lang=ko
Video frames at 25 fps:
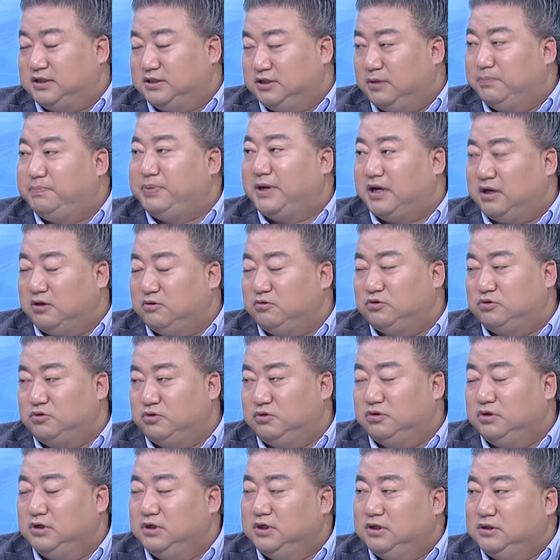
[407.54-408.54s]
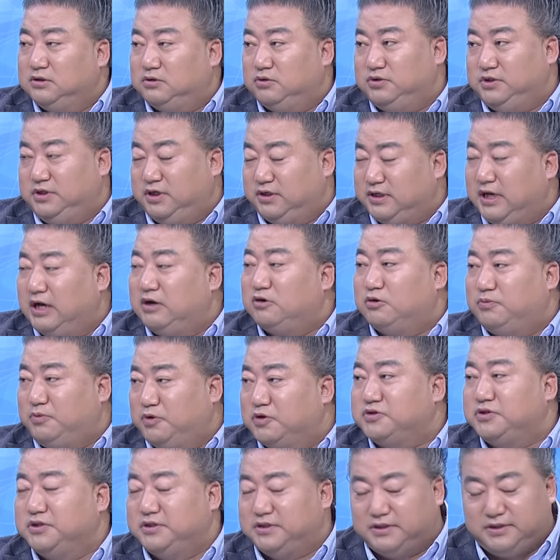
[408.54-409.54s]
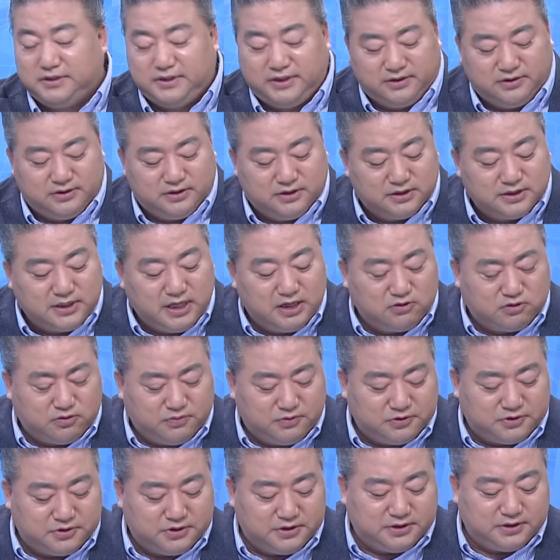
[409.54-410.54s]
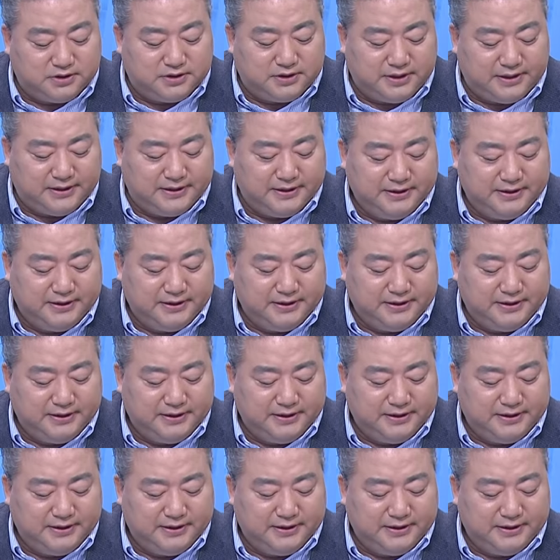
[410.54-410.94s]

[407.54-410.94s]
여파라고도 또 영향으로 볼 수 있는데요. 흥행으로 볼 수 있는데